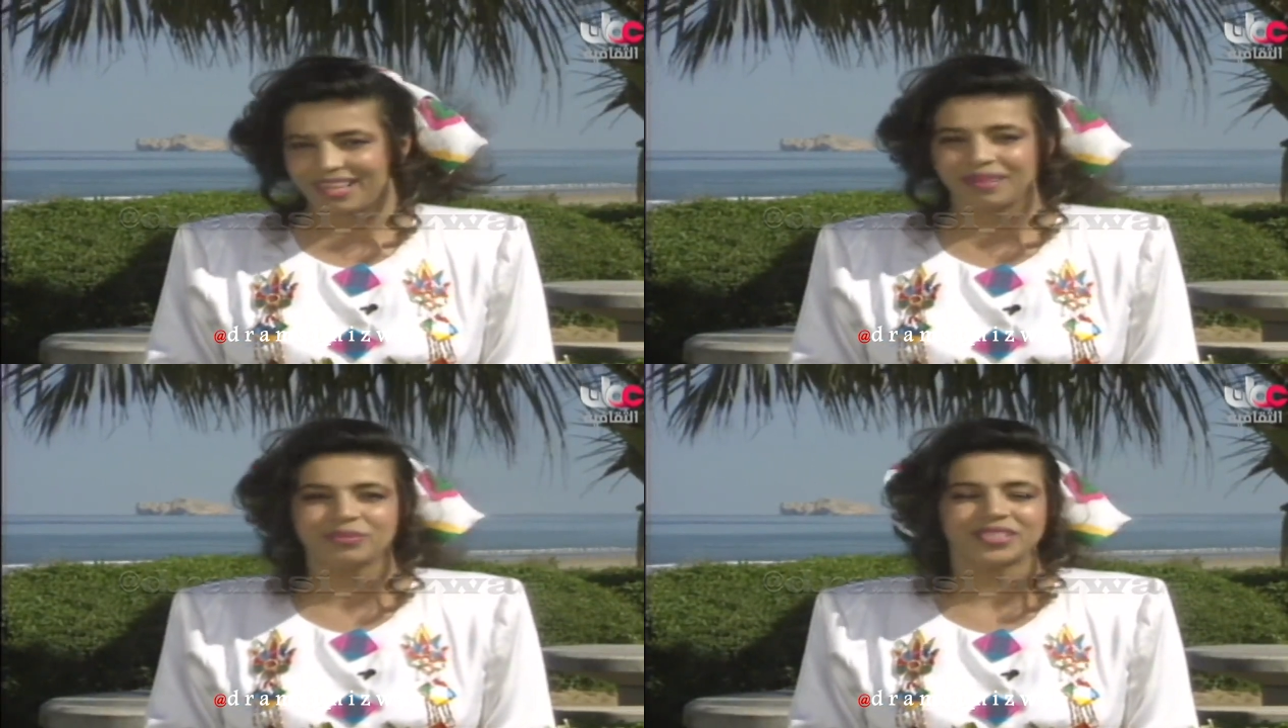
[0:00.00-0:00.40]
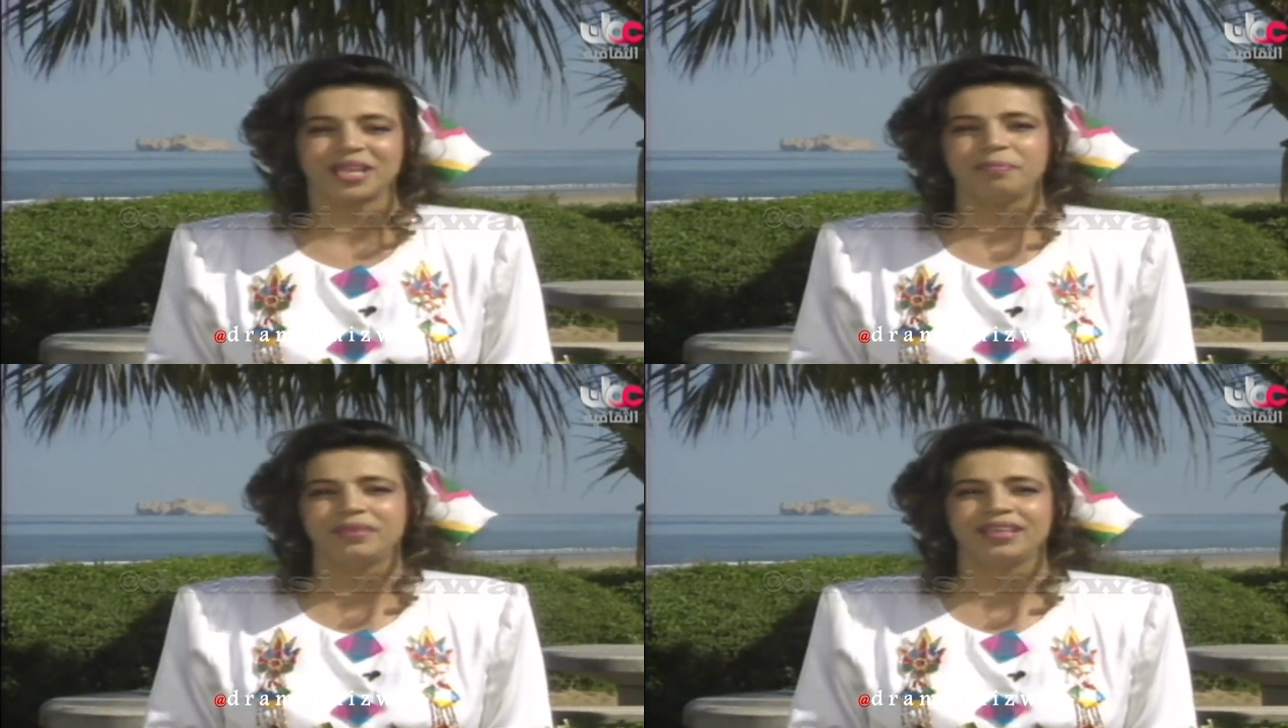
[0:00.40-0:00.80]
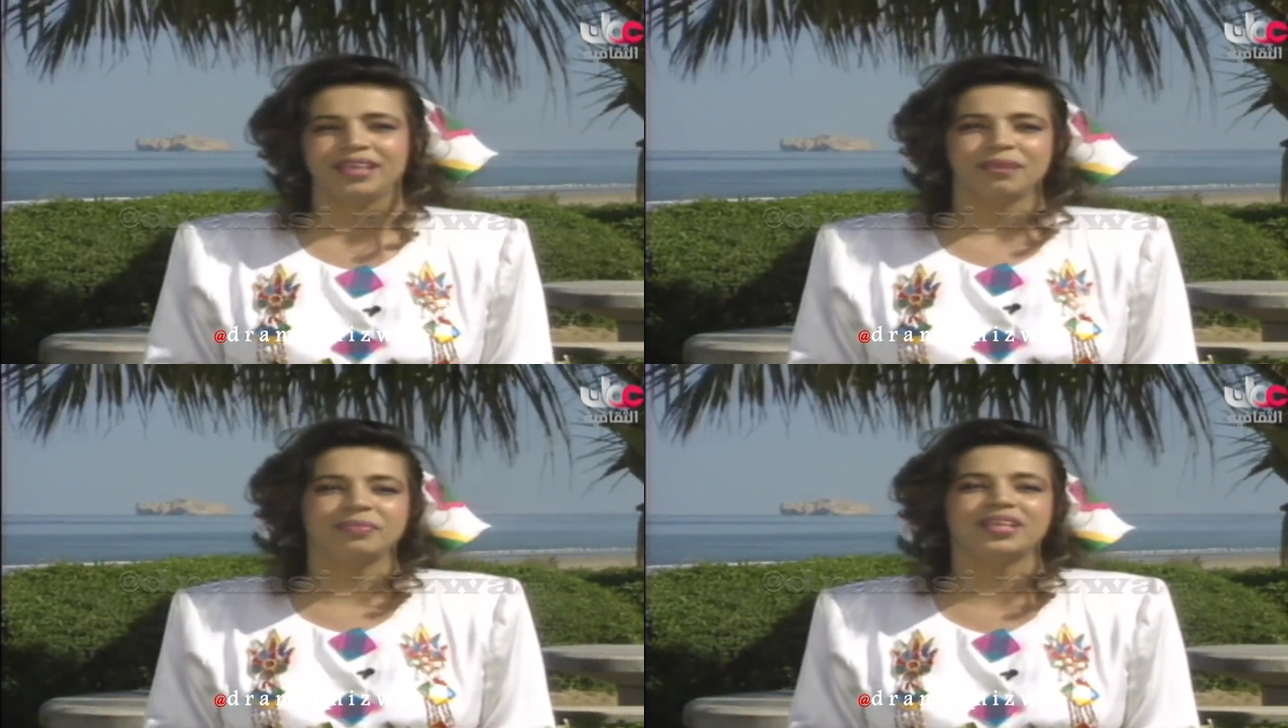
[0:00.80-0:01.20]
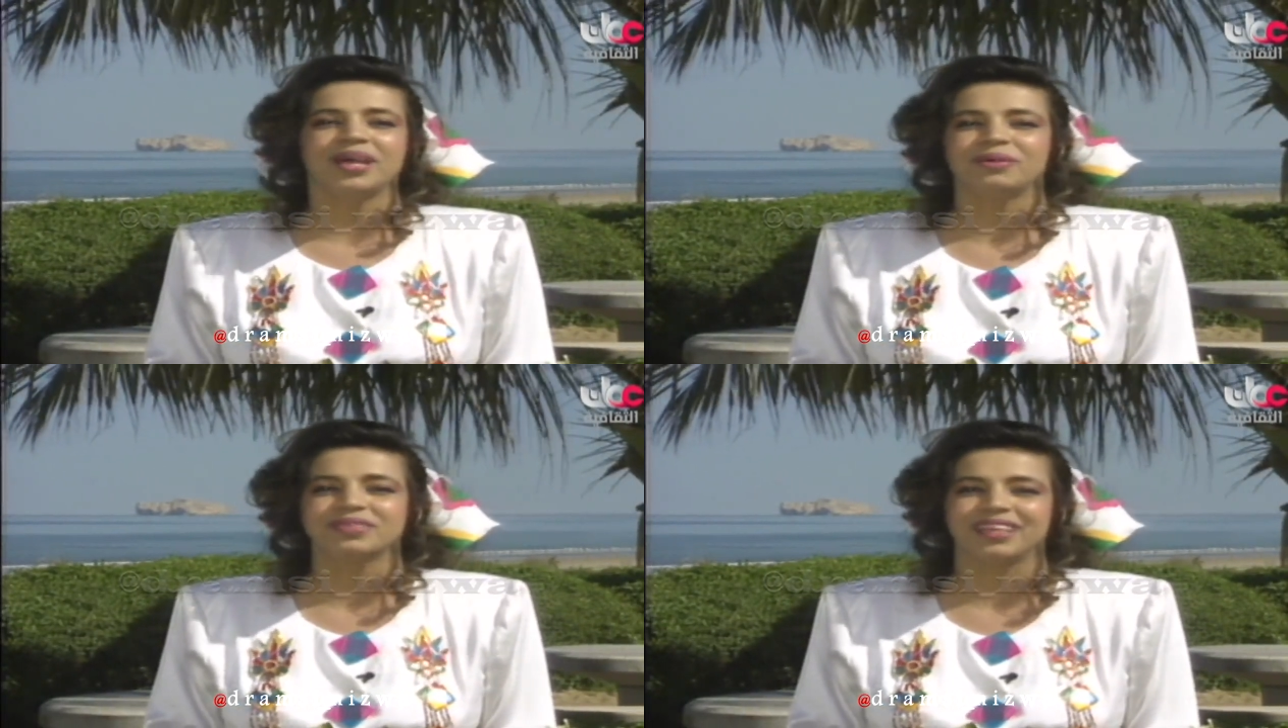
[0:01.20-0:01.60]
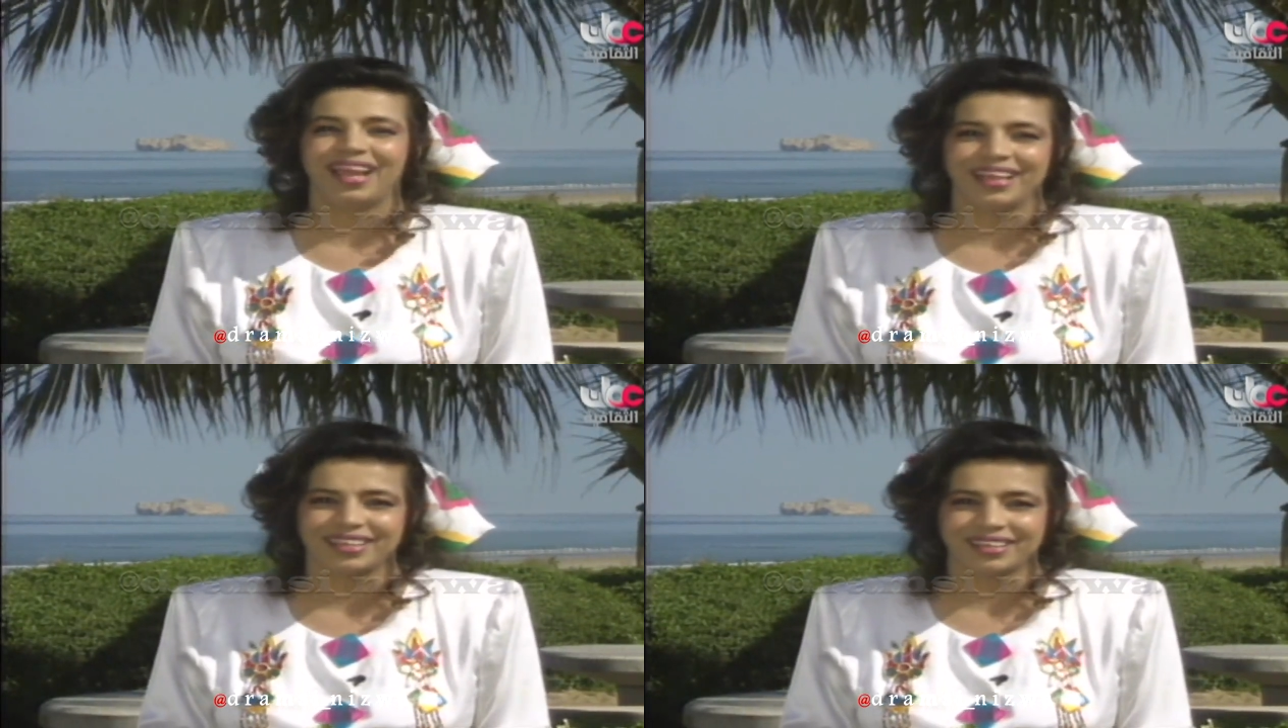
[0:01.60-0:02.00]
المتنبي بأنه
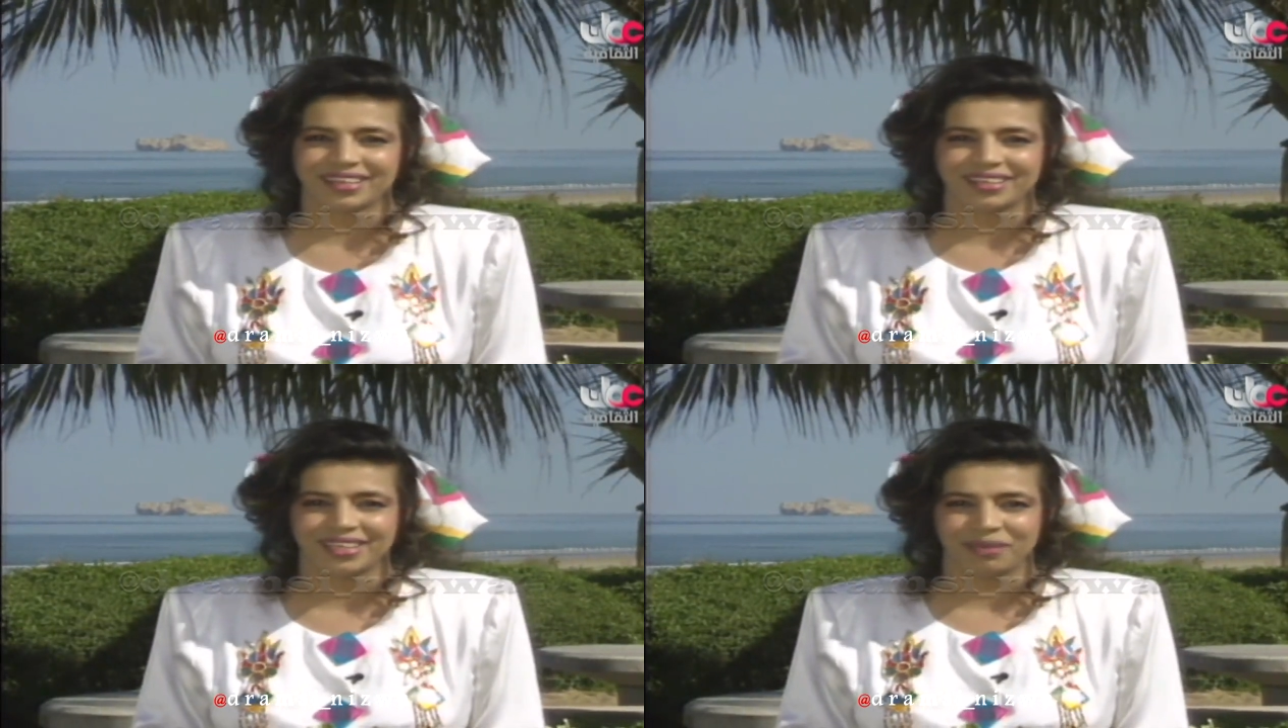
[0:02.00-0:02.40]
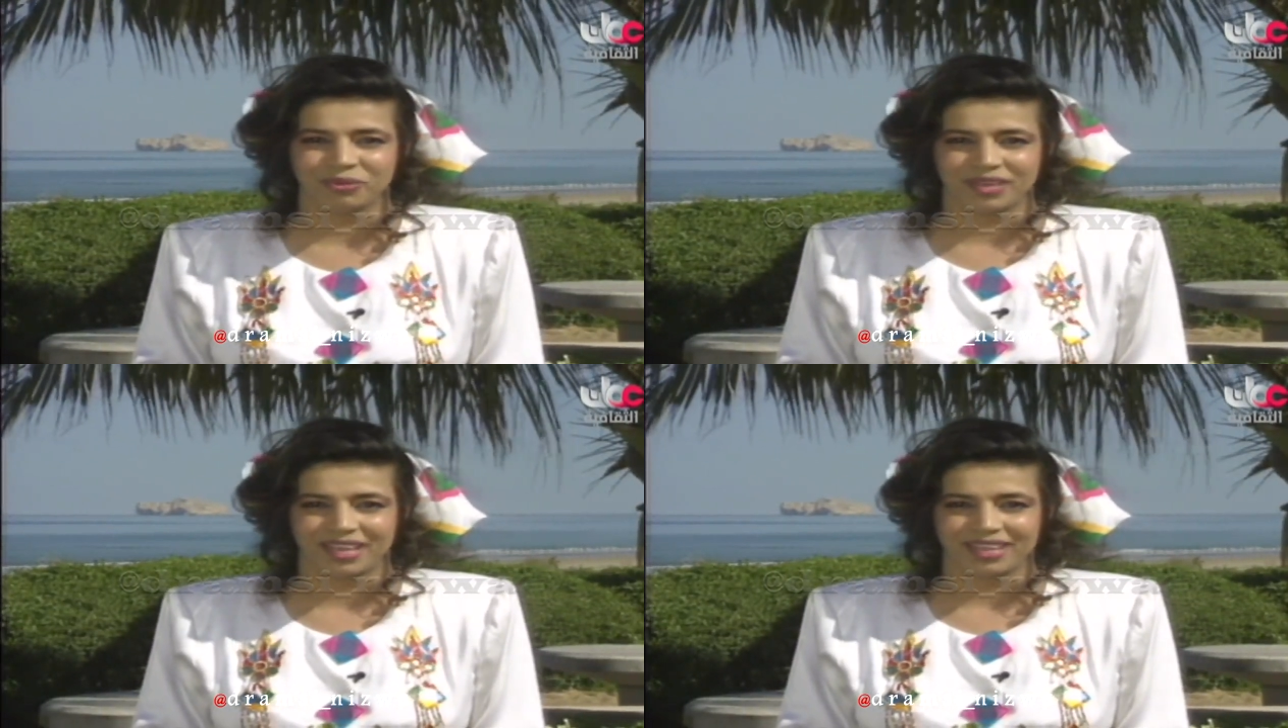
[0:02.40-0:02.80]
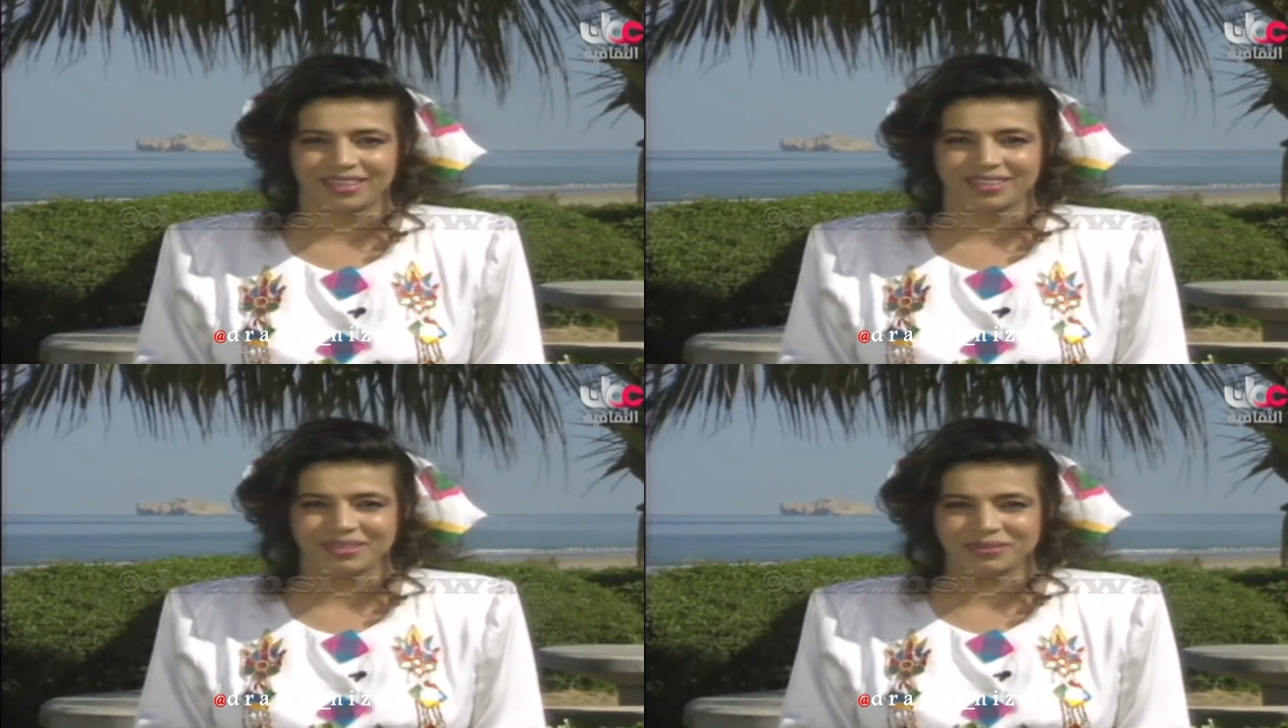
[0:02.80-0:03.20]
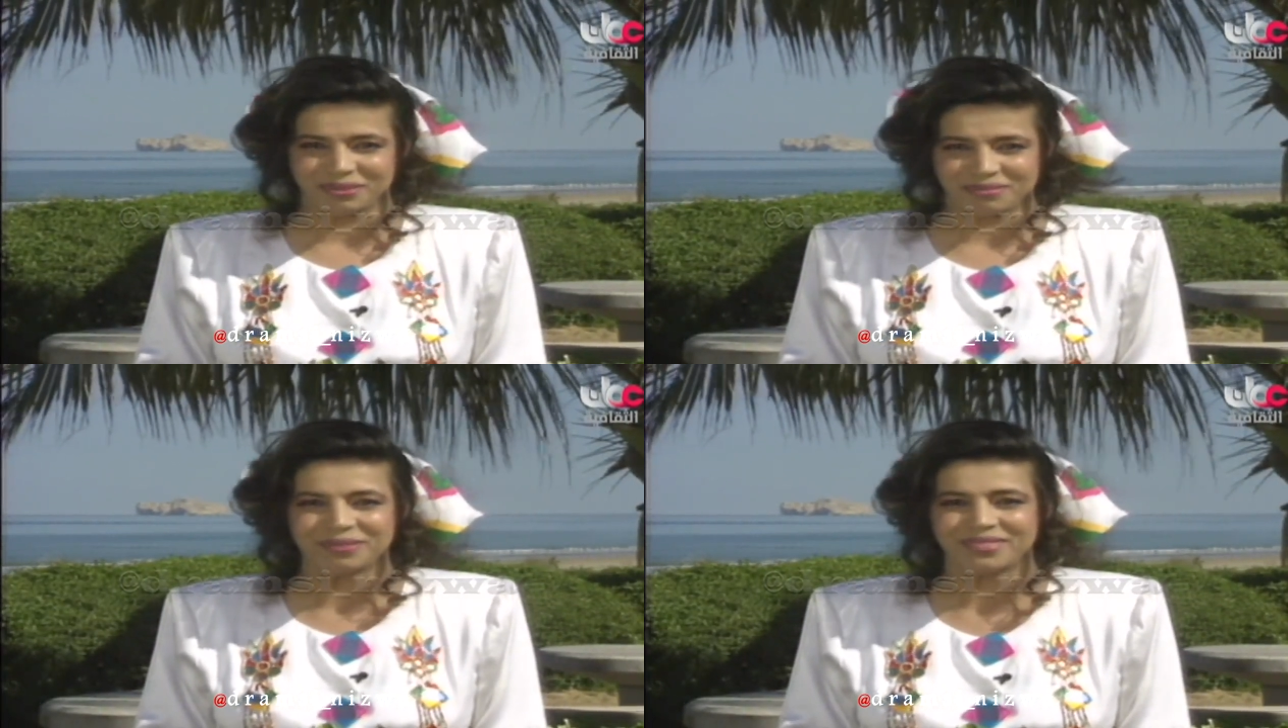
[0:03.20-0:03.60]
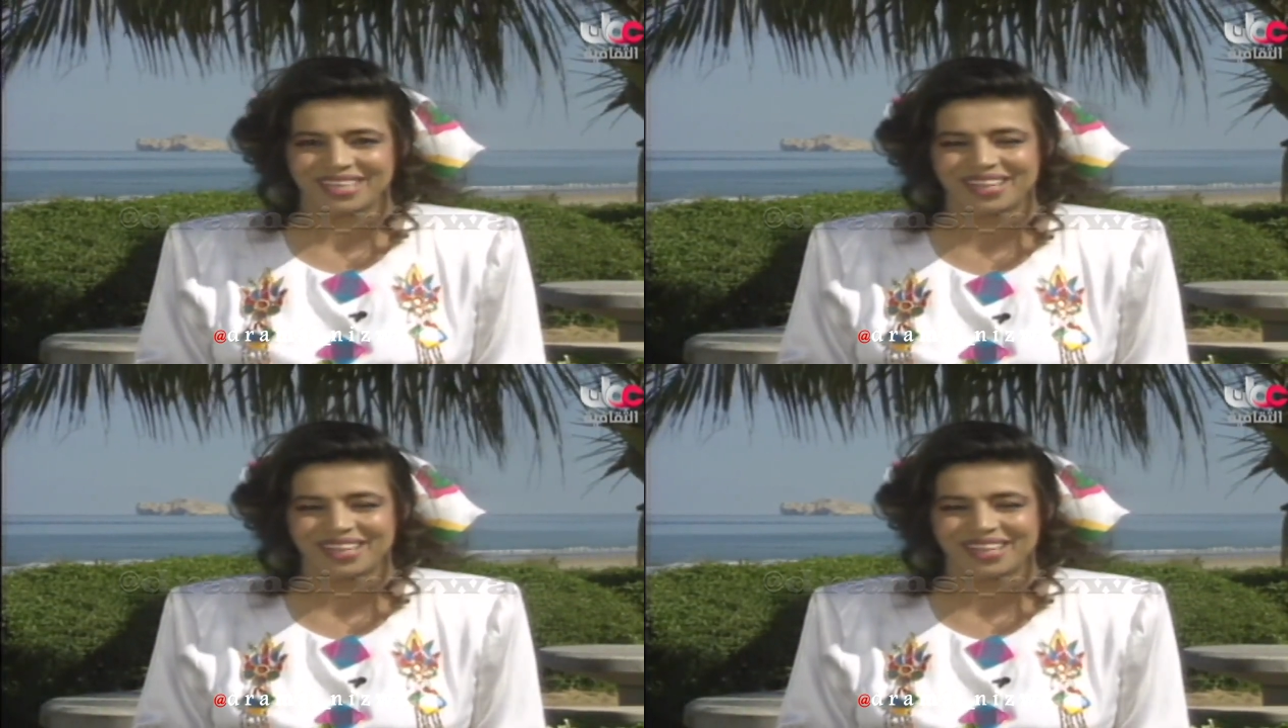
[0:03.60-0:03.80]
ضحك كالبكاء ودمتم